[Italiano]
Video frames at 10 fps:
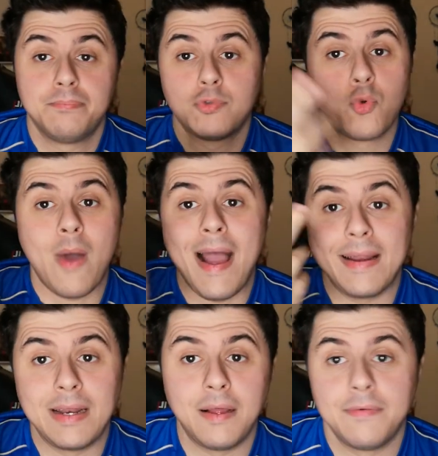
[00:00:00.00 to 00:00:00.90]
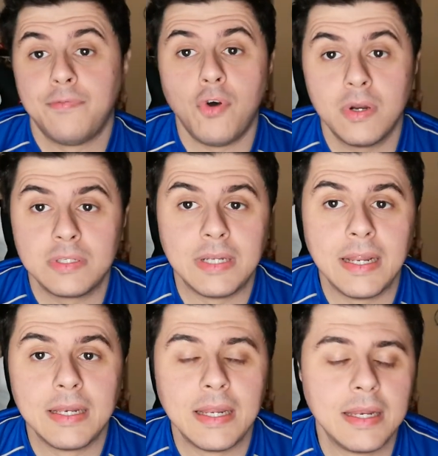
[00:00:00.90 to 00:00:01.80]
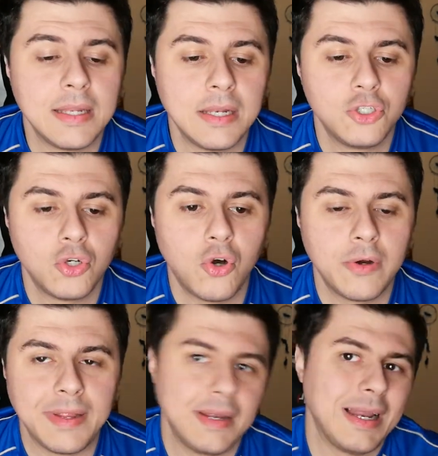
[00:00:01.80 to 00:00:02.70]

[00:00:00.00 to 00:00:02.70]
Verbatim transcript: squadra forte del, del, del, girone,